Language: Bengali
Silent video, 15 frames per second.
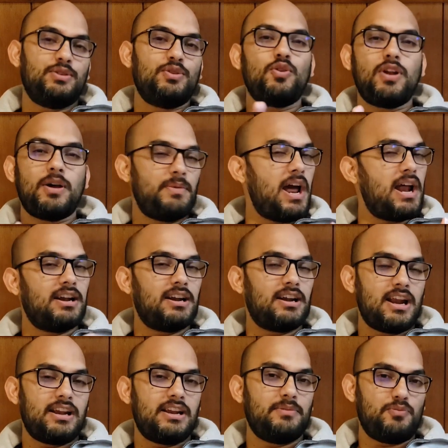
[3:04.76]
ধরুন আপনি
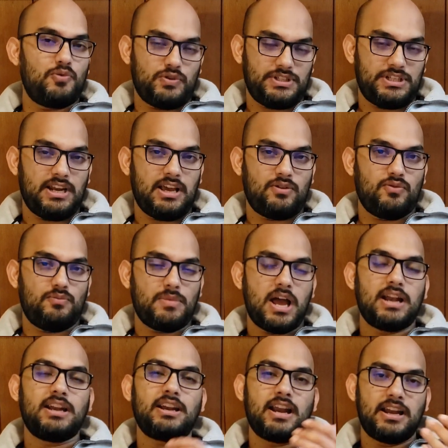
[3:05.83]
আন্ডারগ্র্যাডে পড়ছেন এখন বা
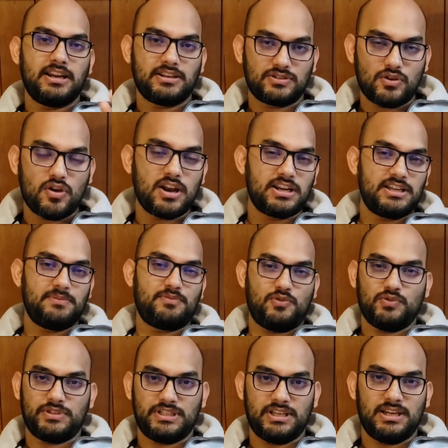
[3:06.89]
আন্ডারগ্র্যাডের স্কলারশিপ
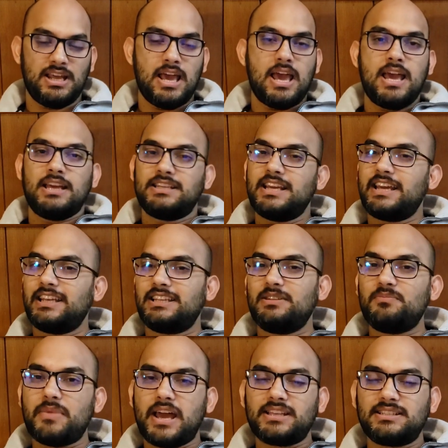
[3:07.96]
খুঁজছেন সেই
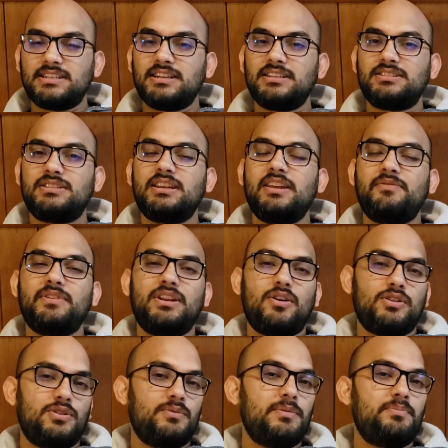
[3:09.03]
ক্ষেত্রে মাস্টার্স লেভেল
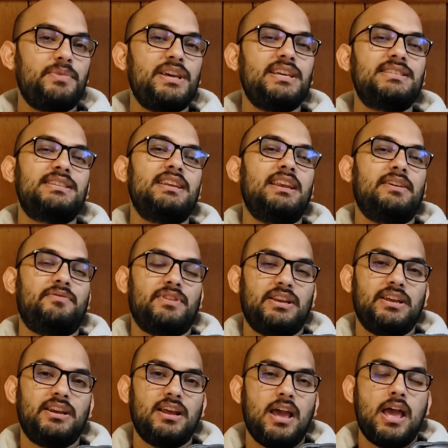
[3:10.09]
অথবা পিএইচডি
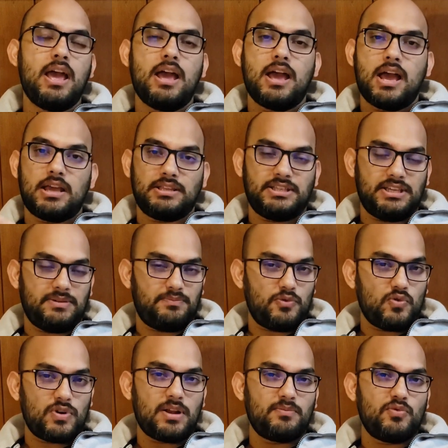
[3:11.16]
লেভেলের যে
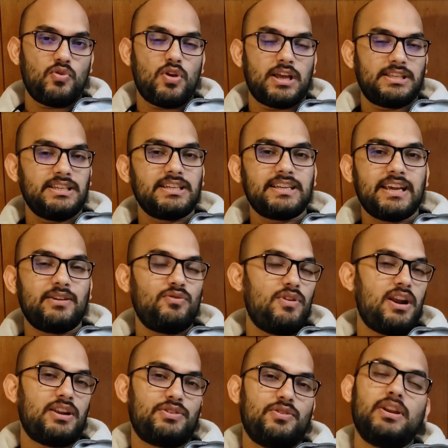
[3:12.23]
প্রোগ্রামগুলো আছে
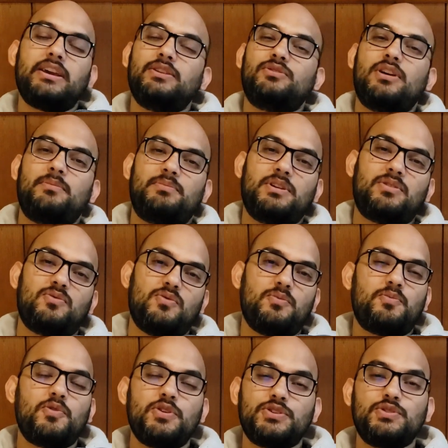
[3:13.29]
সেগুলোর আসলে কিন্তু আপনার কোনো
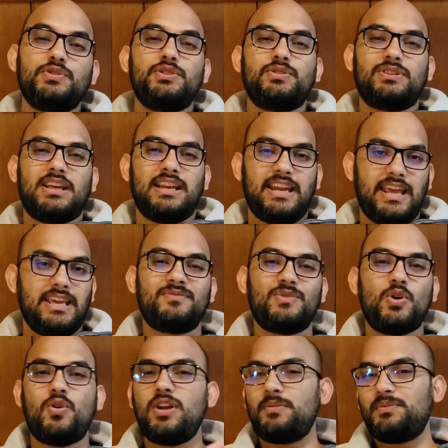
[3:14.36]
প্রয়োজনীয়তা নেই
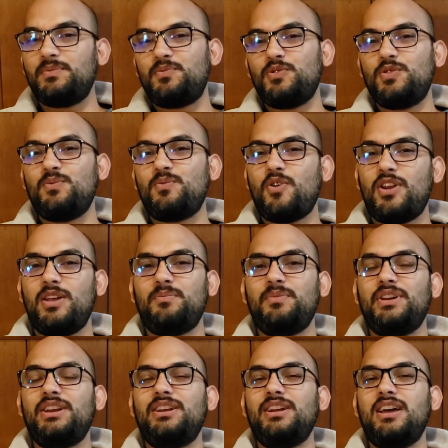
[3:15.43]
ধরুন আপনি প্রথম
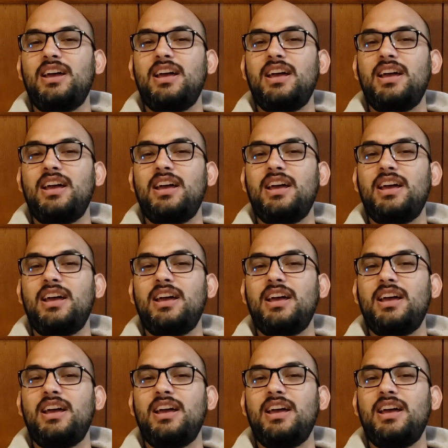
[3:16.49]
কলামের